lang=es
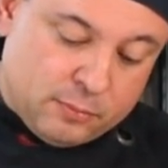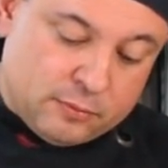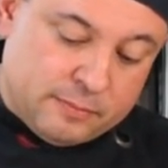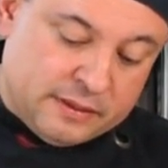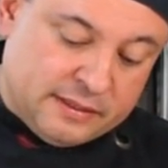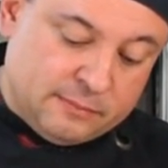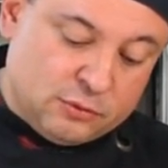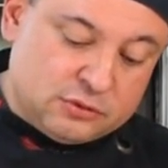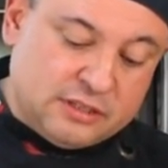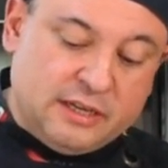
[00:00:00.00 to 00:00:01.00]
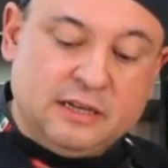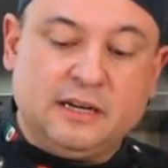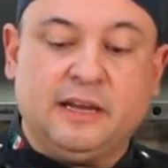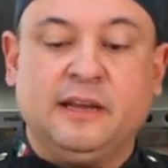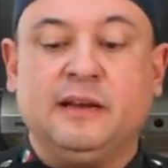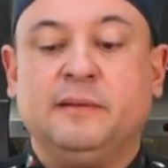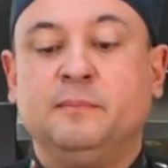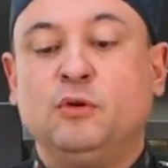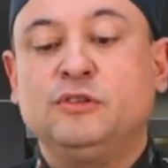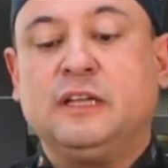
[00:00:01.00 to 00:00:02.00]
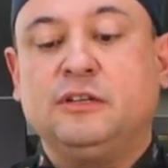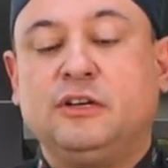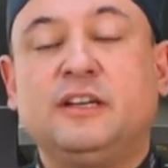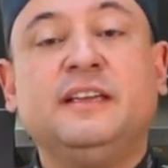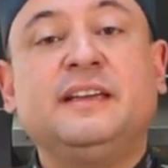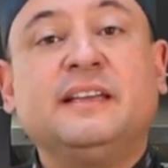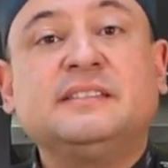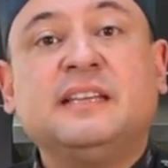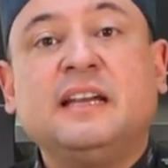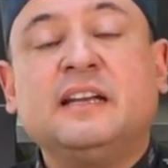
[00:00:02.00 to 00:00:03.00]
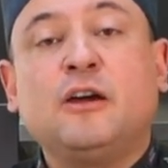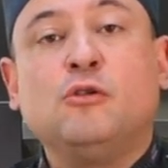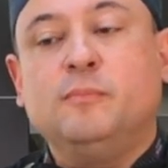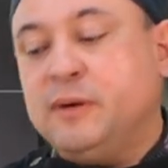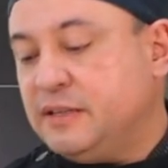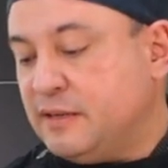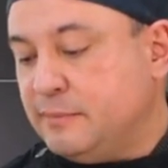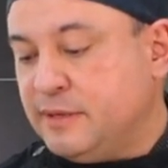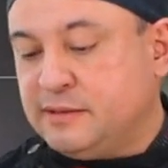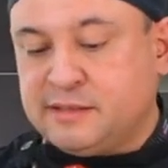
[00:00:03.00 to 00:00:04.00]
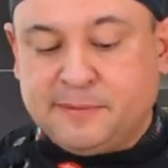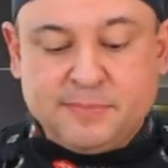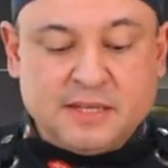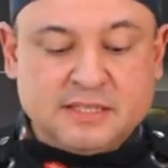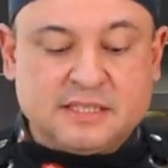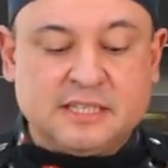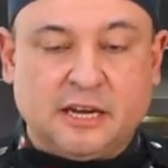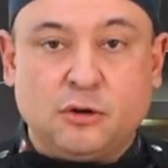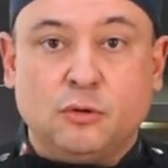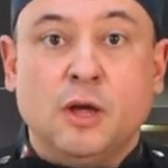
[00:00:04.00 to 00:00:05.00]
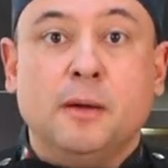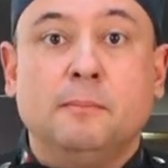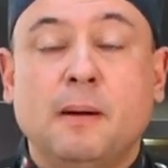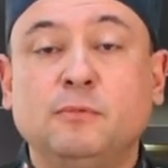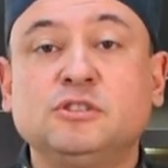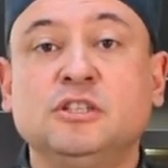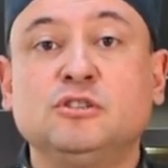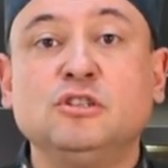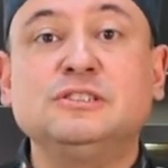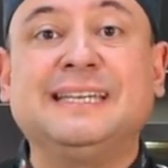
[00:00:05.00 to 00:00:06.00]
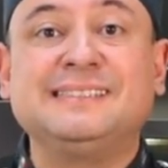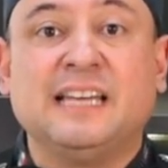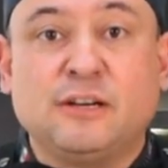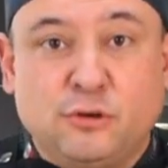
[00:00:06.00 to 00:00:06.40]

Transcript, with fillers: metemos el eh, mondador y que salga completamente seco. Vamos entonces a